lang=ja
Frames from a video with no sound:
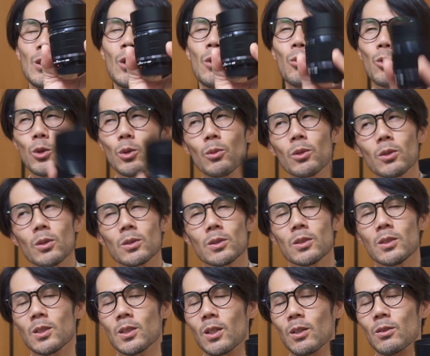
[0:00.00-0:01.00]
もともと
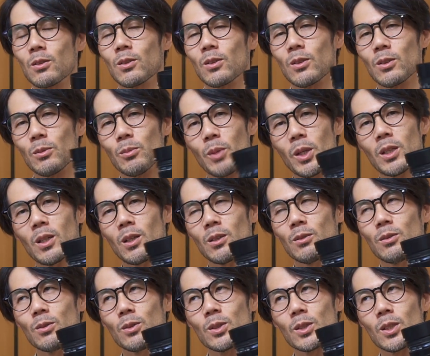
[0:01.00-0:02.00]
ついてくる
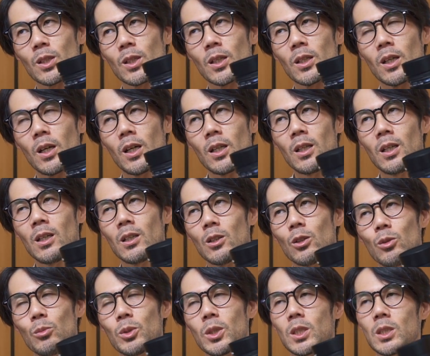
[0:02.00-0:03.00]
メタルフードじゃないや、花形
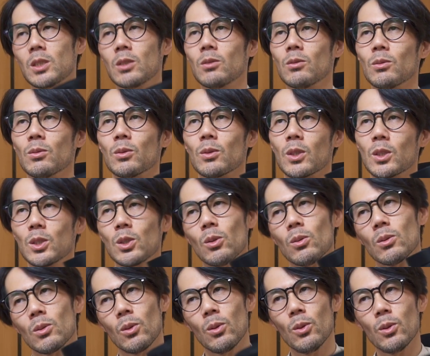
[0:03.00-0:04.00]
のプラスチックのフードがちょっ
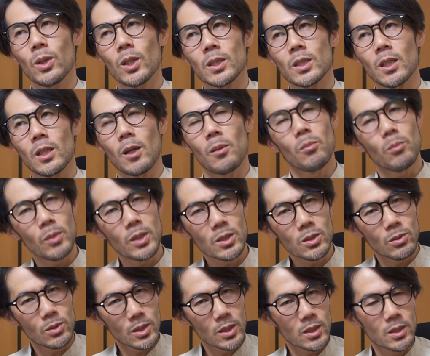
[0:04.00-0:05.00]
と大げさであんまり
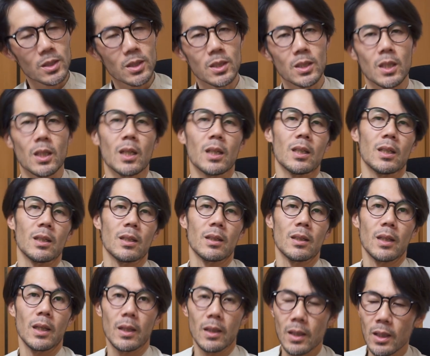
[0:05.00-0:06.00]
正直好きじゃないん
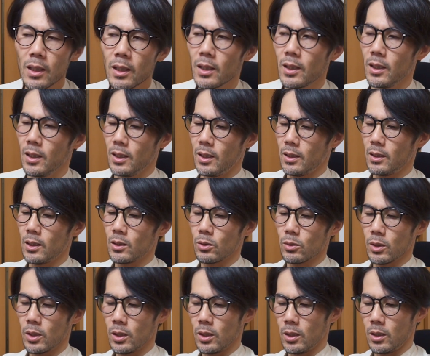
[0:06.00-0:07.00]
だよね。なの
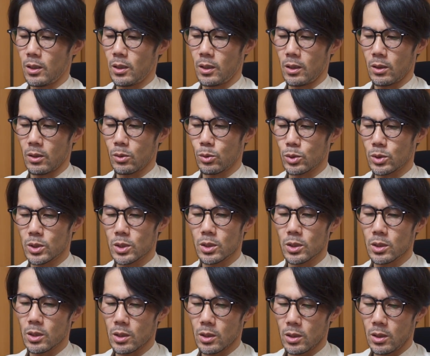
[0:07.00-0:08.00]
で、こっち
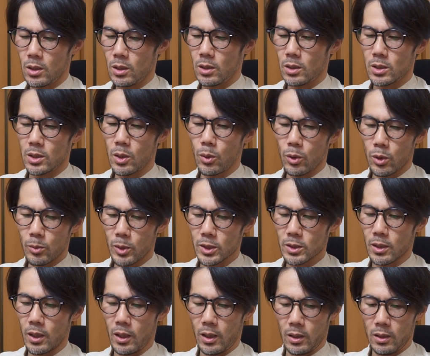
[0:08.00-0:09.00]
にしておりま
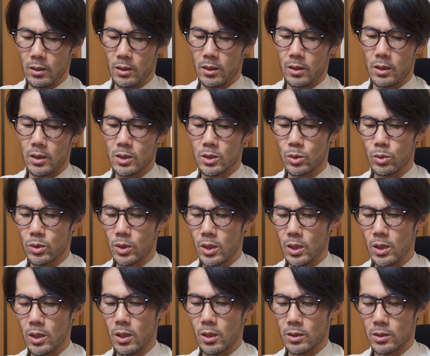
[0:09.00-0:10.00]
すが、非常に
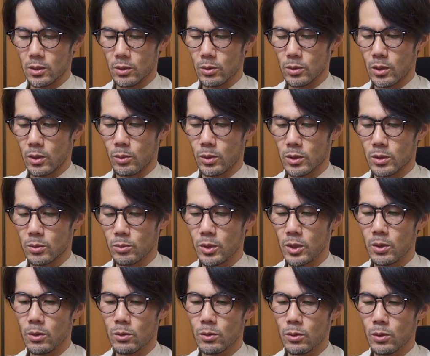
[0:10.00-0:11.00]
いい感じでございます。
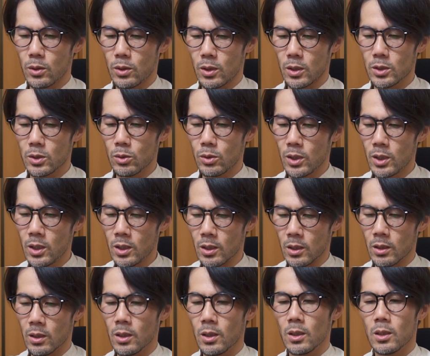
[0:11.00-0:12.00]
ビルドクオリティ非常にい
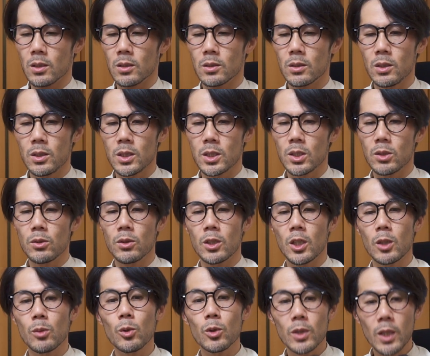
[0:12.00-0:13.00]
い。スイッチ類
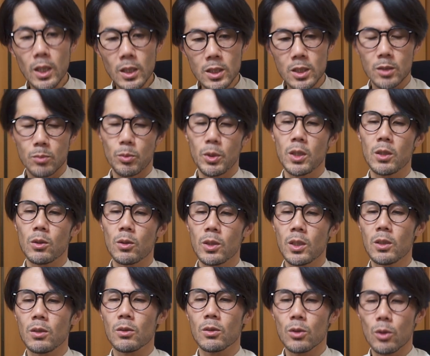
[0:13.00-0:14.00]
何もなし。
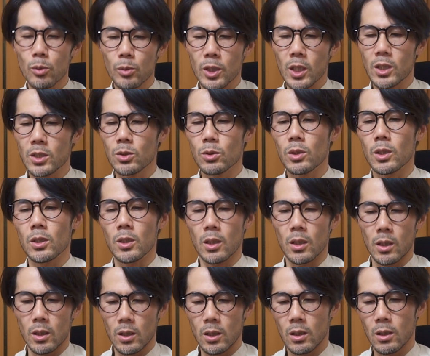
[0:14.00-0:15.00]
ピントリングのみ、単焦点だか
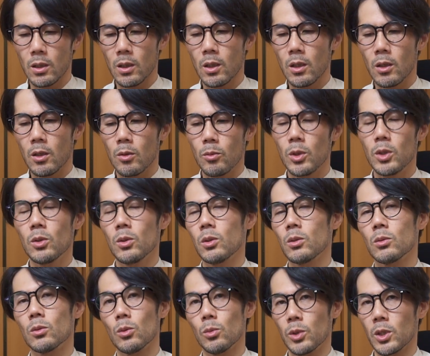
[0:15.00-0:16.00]
らね。
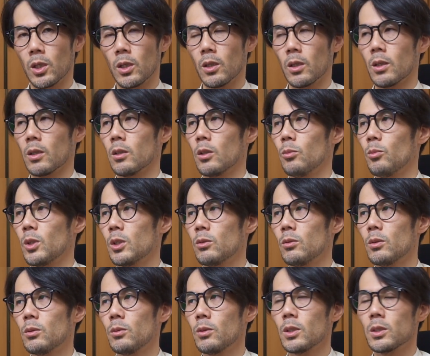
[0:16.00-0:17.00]
ピントリングのみで、
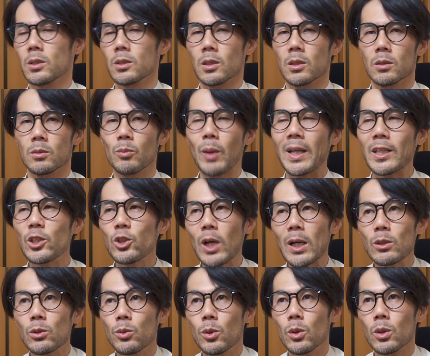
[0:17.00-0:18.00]

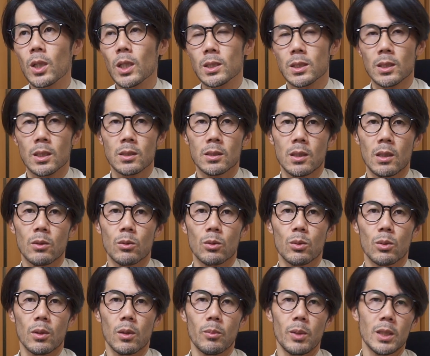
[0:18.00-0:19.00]
マニュアルフォーカスで使うこ
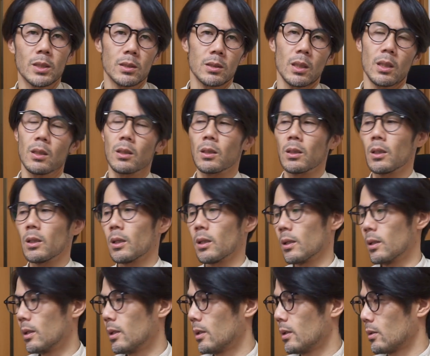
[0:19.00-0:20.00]
とがまずないん
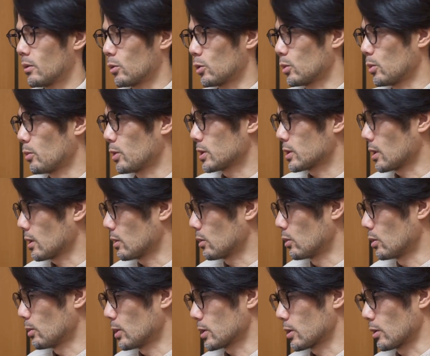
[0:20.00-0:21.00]
で、このまま使って
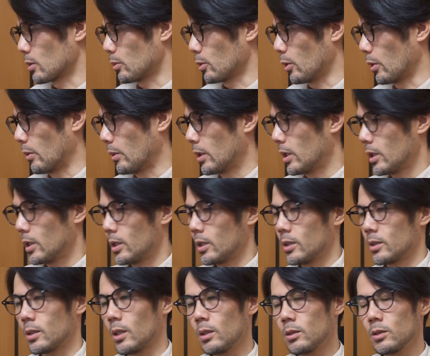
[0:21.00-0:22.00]
おりますけども、
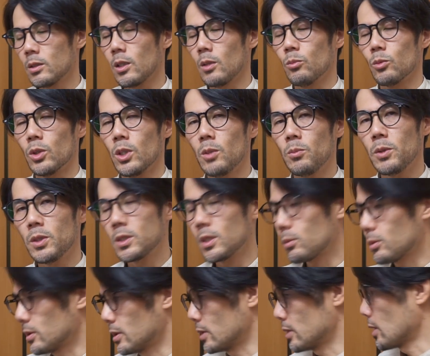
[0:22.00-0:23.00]
サイズ感も
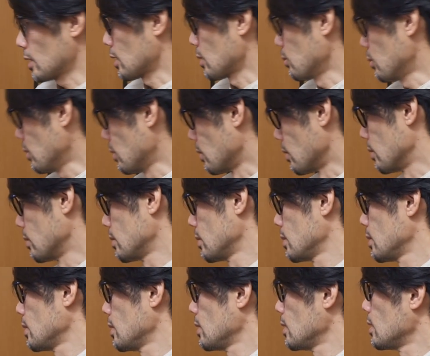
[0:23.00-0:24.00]
EP7 につけても、
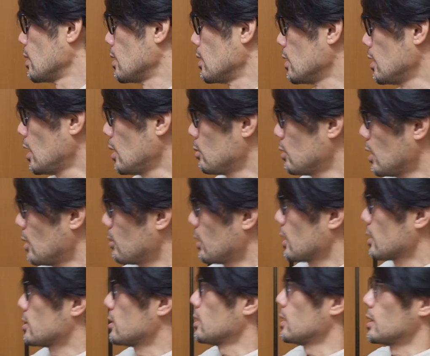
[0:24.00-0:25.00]

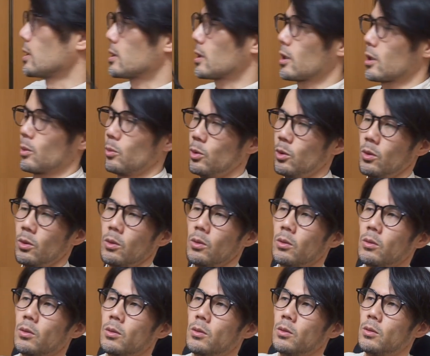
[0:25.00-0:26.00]
EM1M3 につけても、
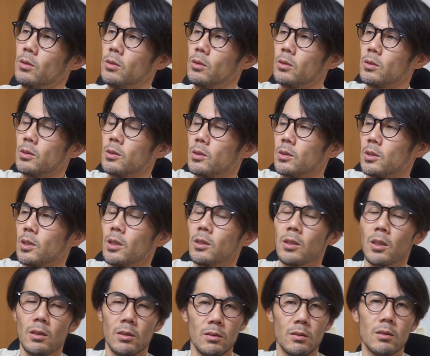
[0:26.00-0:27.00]
全
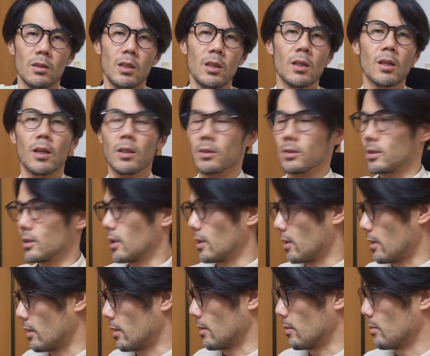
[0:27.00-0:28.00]
然いい感じ
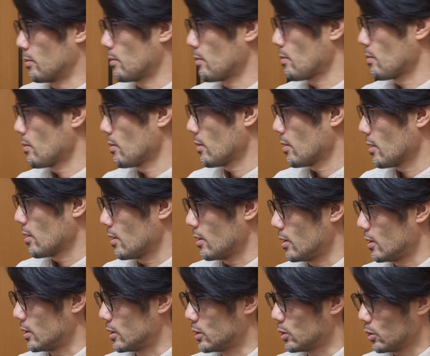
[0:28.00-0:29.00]
で、
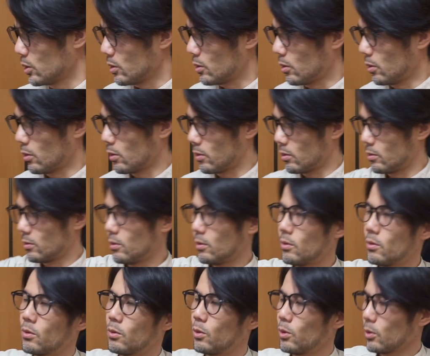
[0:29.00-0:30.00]
非常にこう、
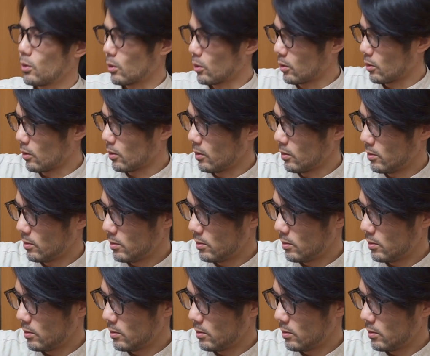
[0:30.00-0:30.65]
コロ